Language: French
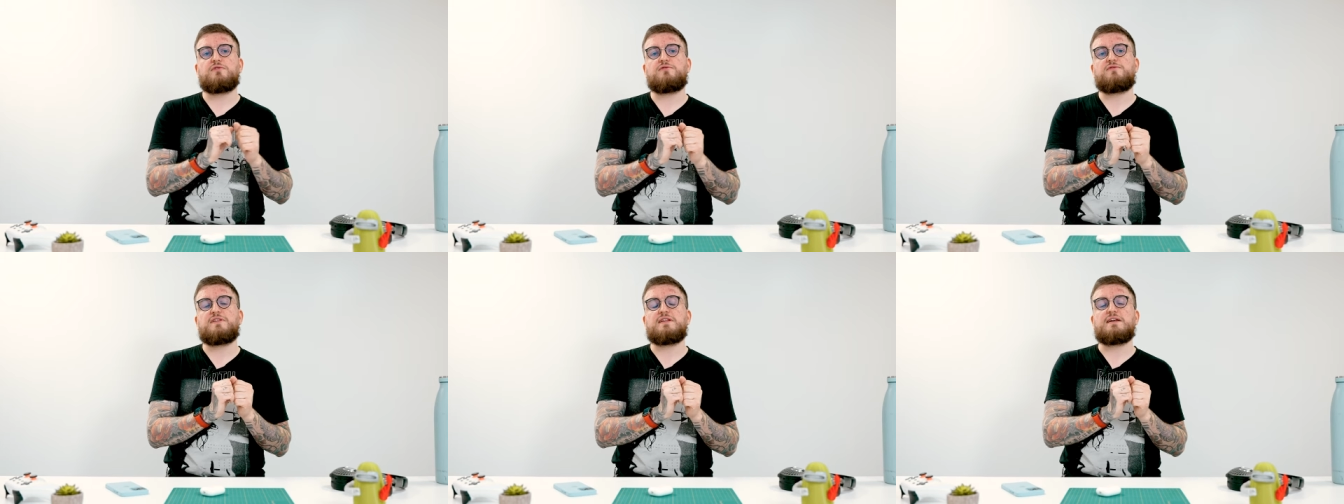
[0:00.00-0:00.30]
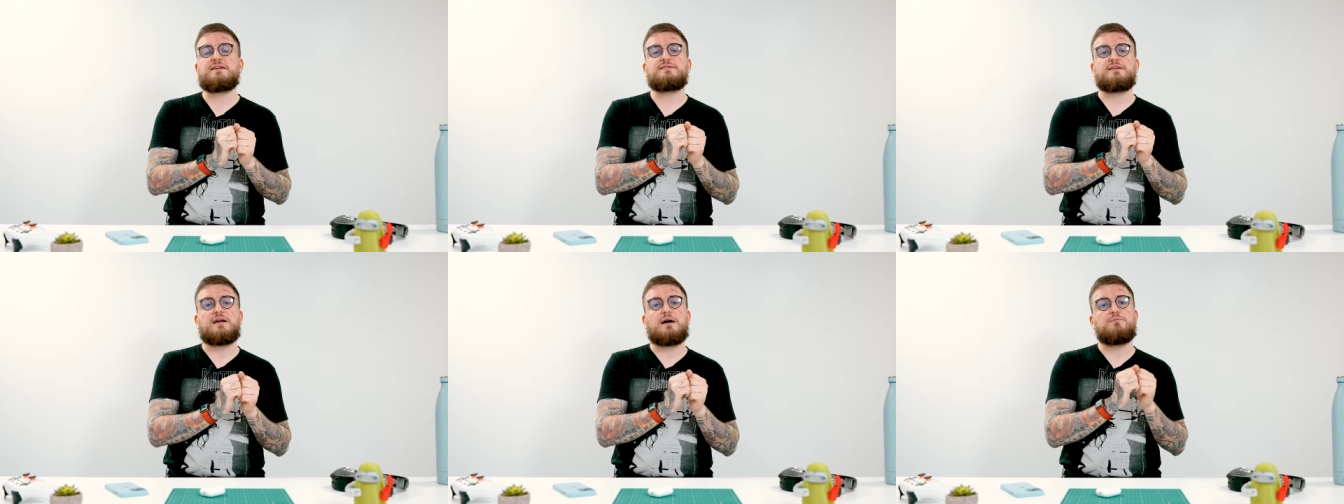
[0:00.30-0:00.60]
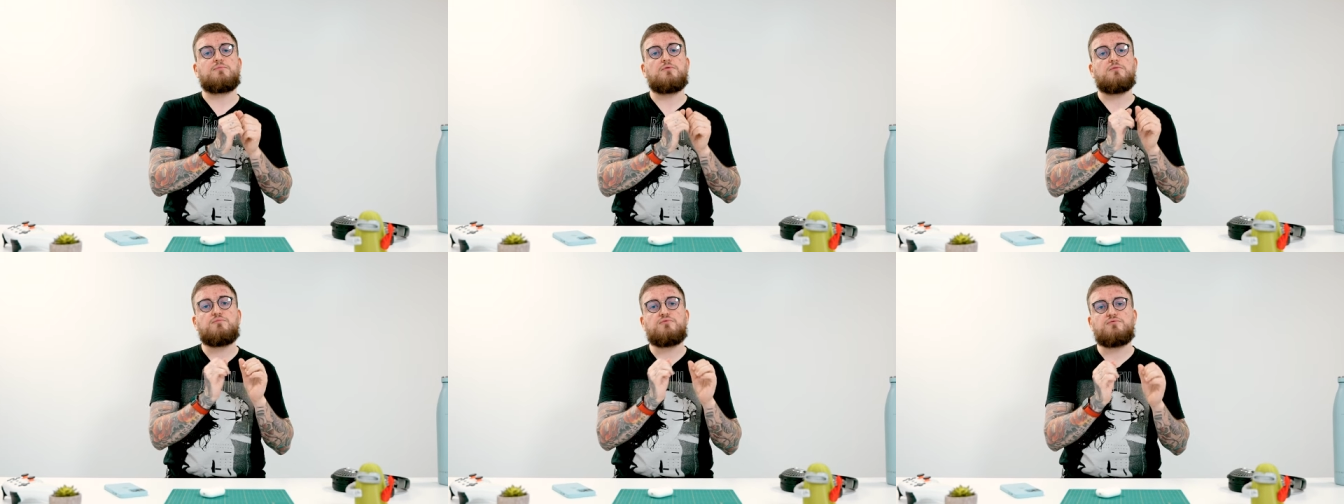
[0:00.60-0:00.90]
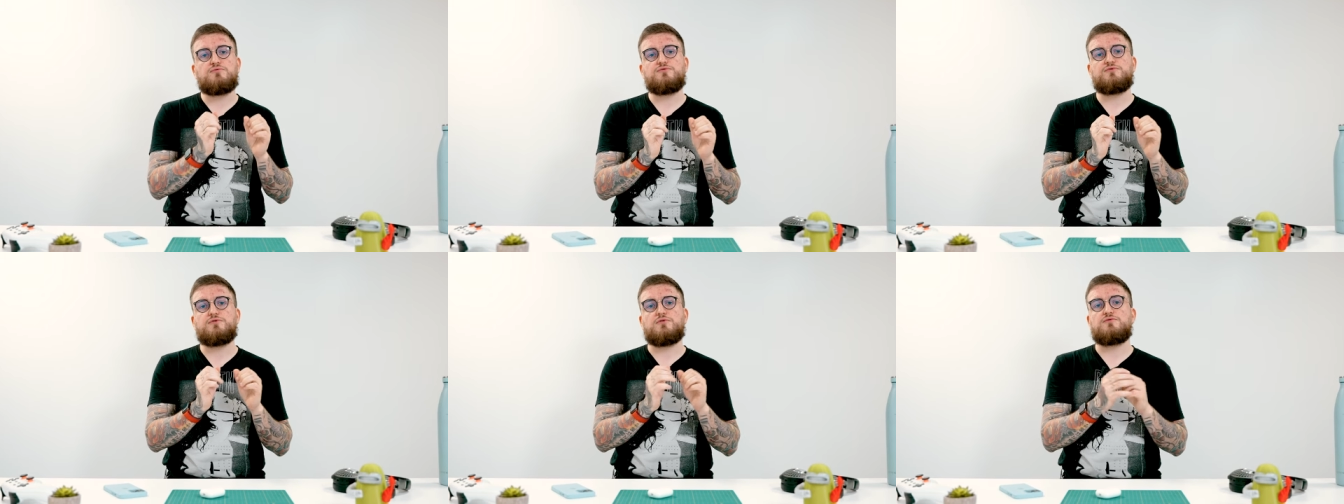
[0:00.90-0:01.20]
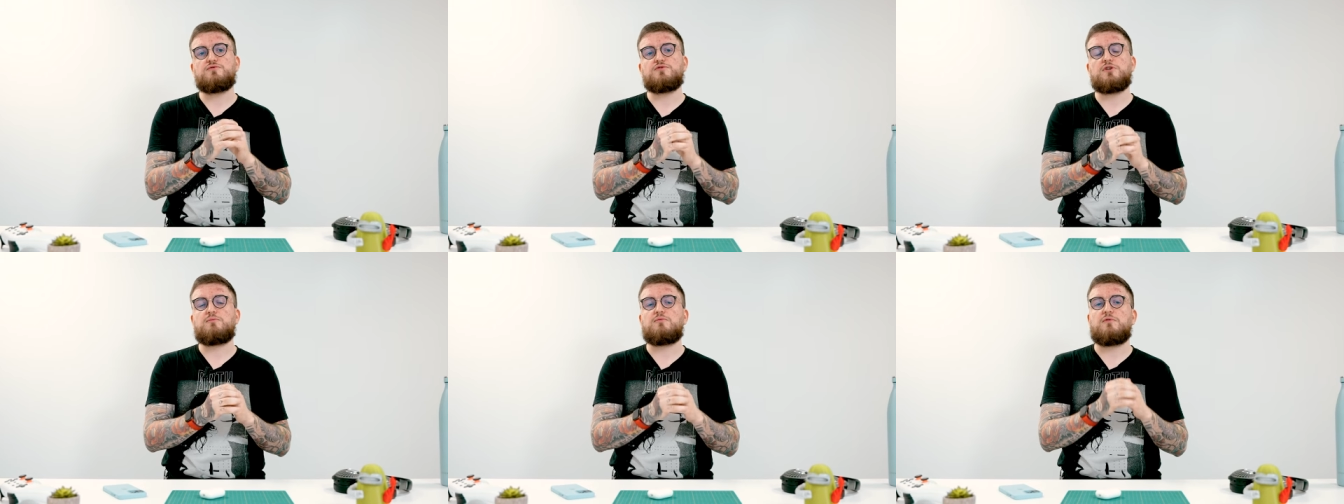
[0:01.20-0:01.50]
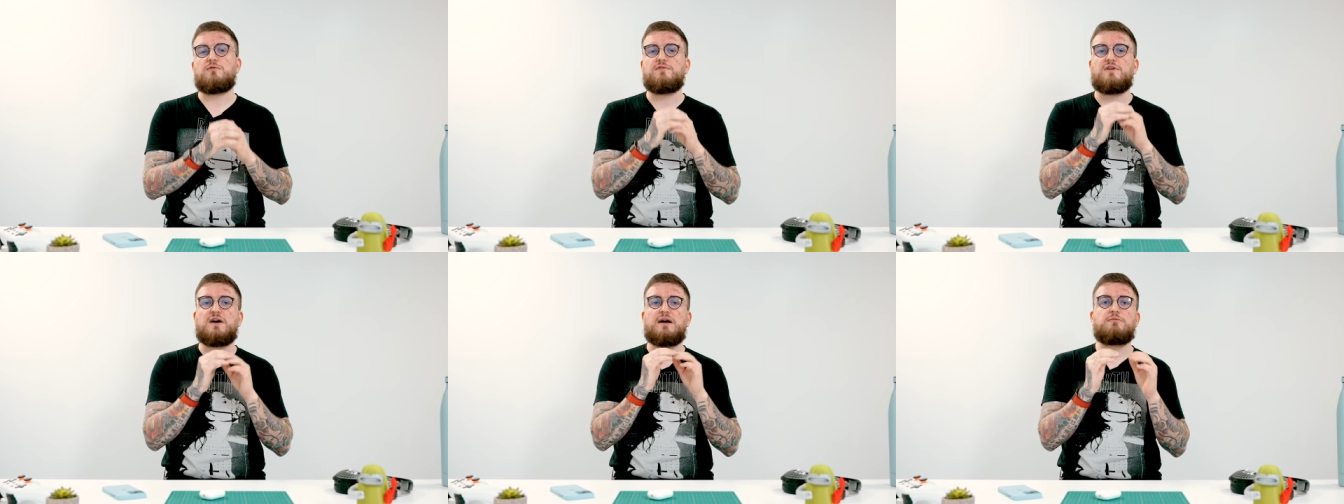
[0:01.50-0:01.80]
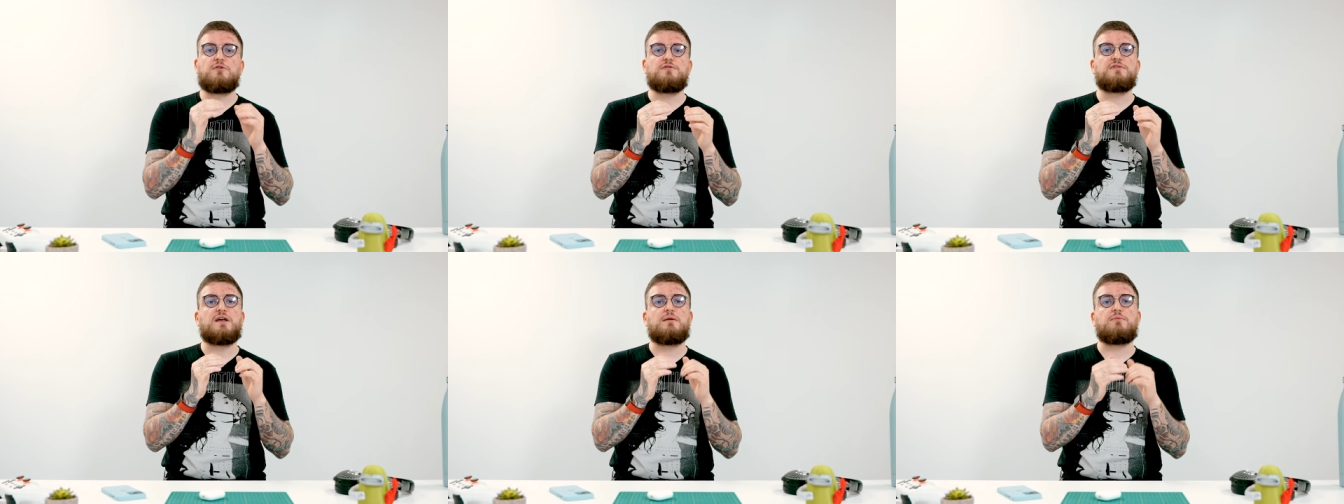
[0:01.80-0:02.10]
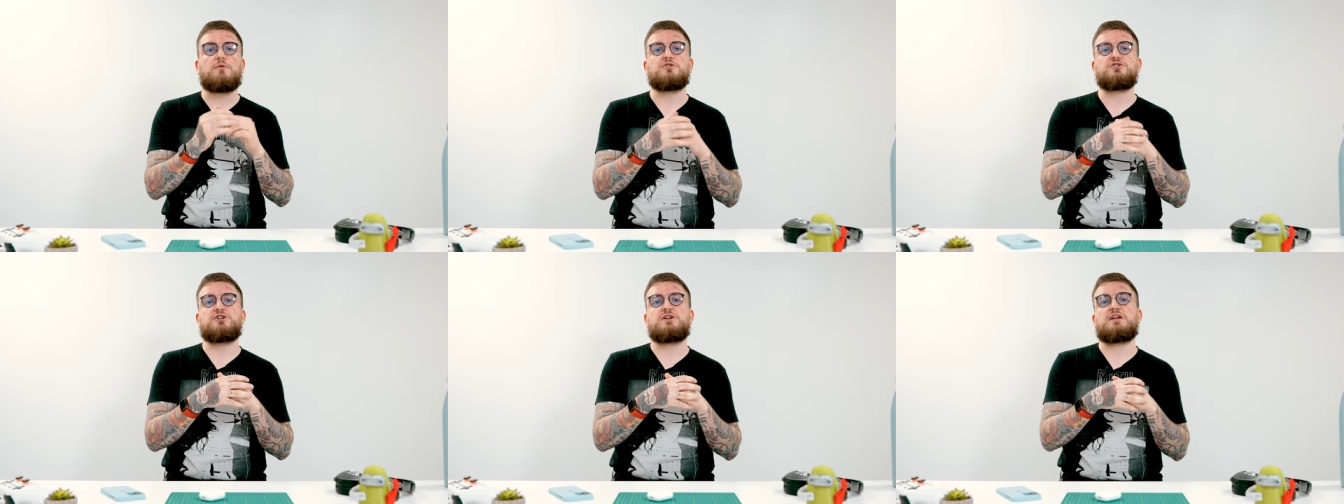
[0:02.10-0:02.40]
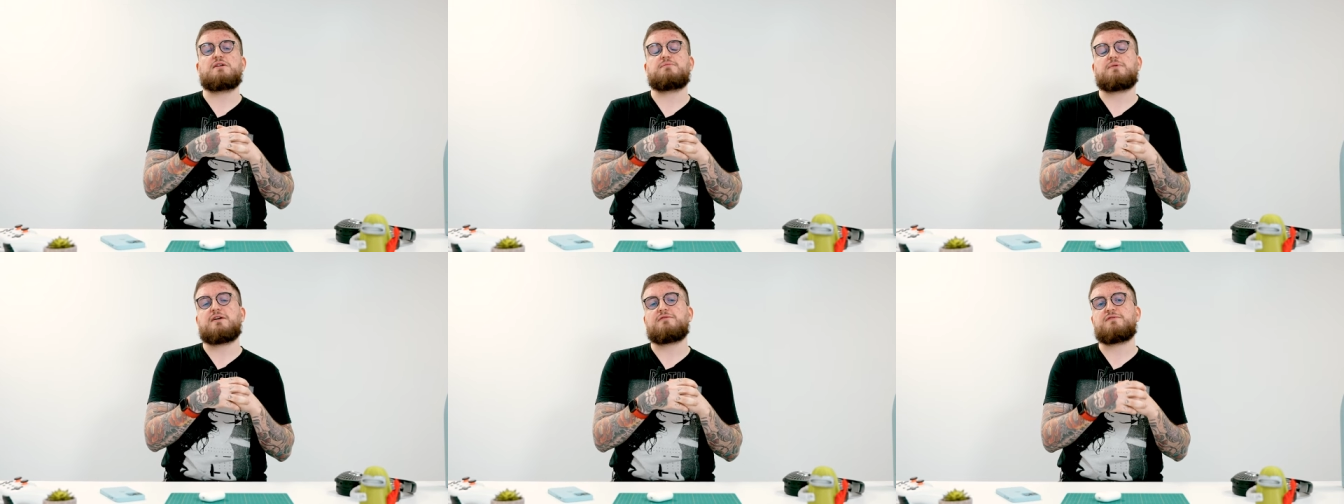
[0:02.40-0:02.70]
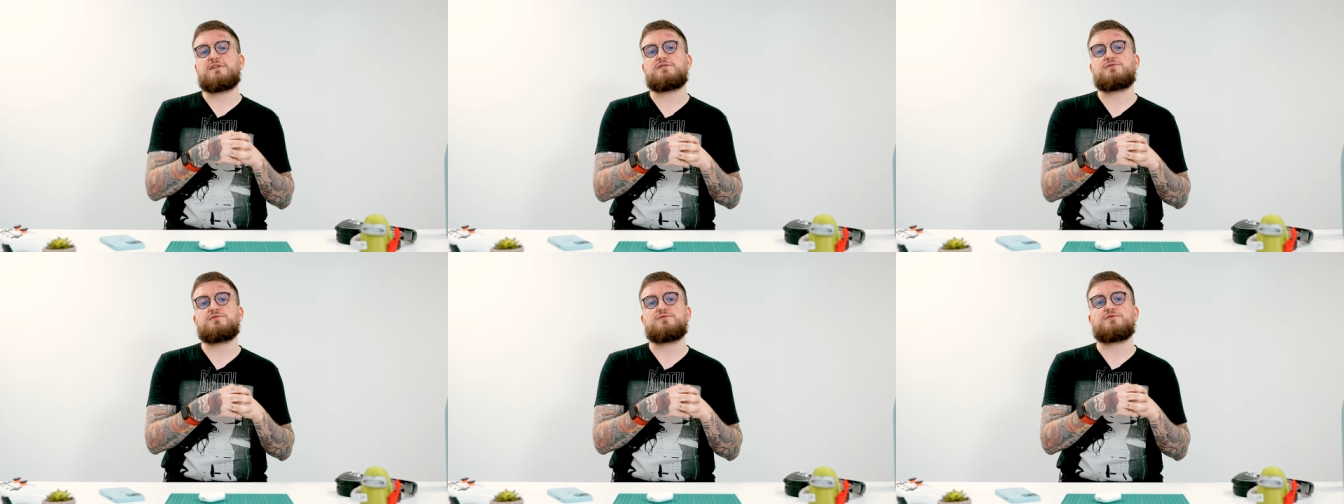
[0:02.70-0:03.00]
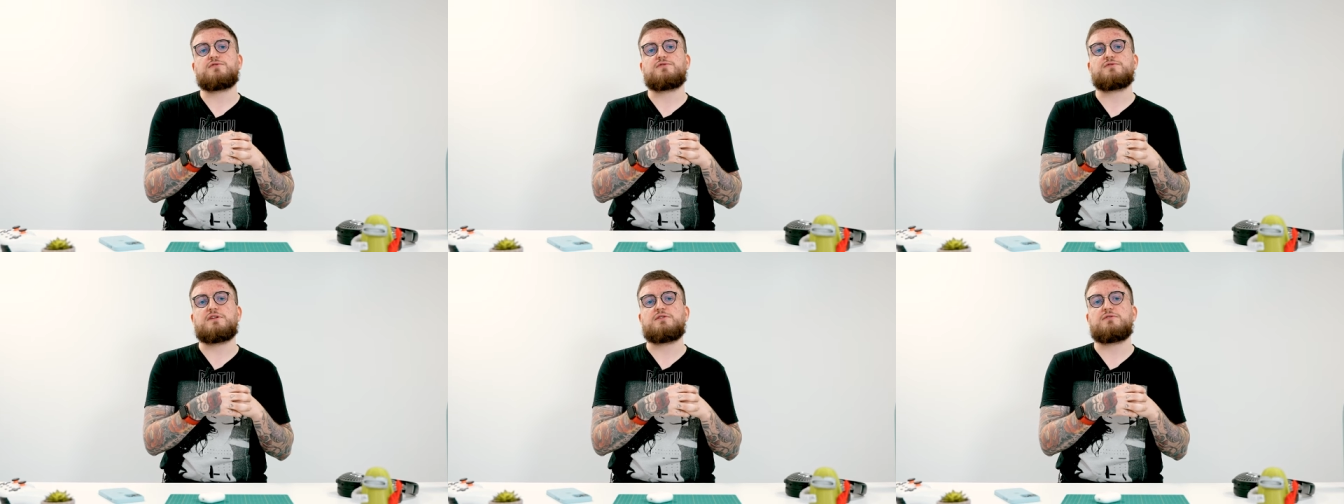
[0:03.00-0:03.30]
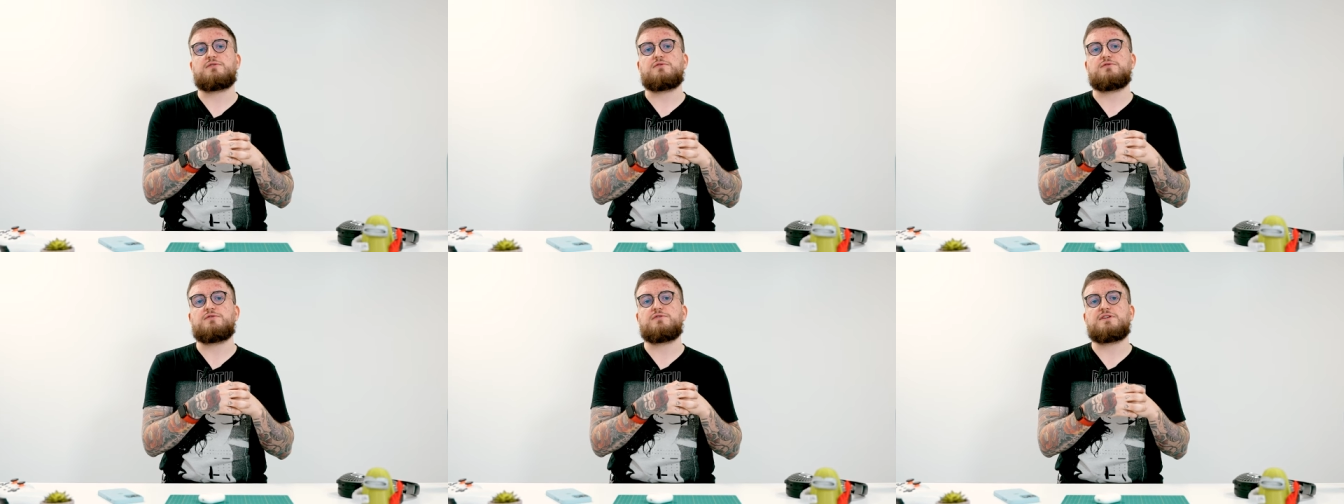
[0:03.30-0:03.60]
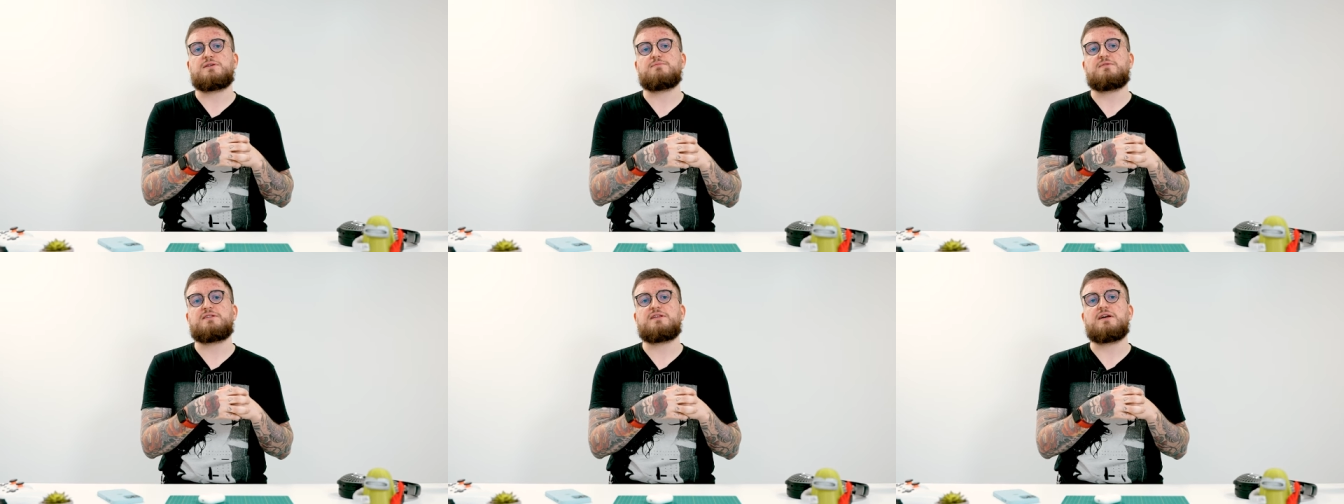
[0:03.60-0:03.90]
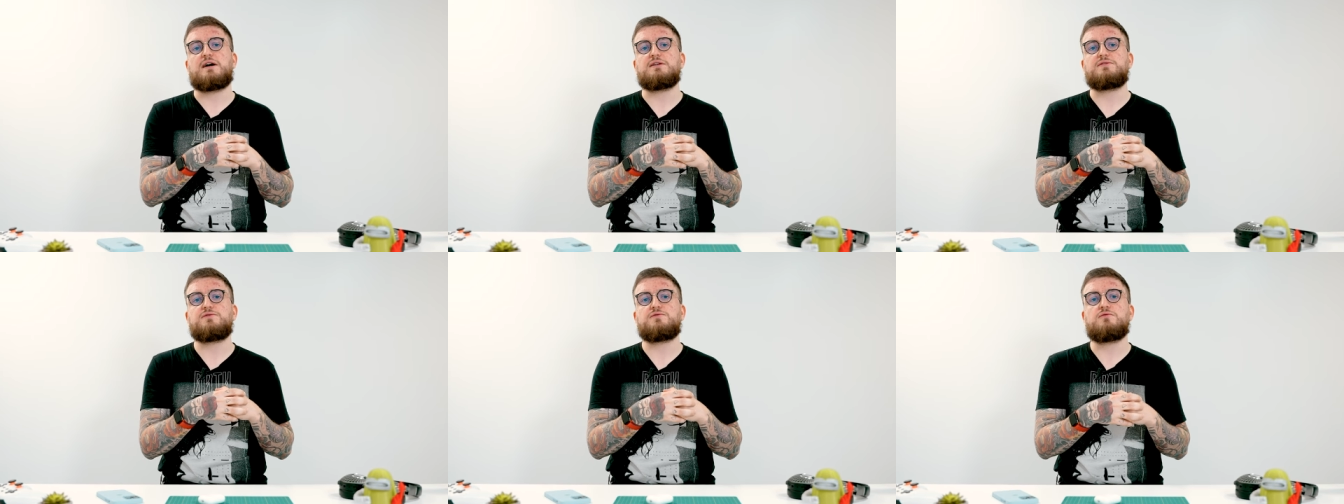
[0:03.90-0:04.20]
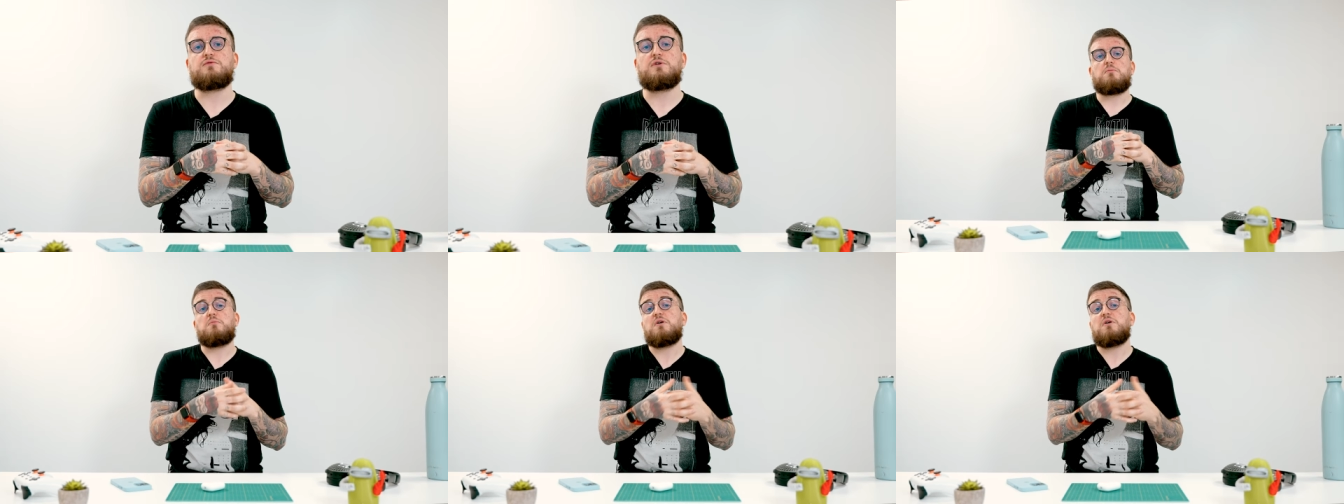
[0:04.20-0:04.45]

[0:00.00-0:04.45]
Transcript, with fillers: de finesse et un peu plus de douceur pour vraiment se rapprocher de la perfection sur cette deuxième itération.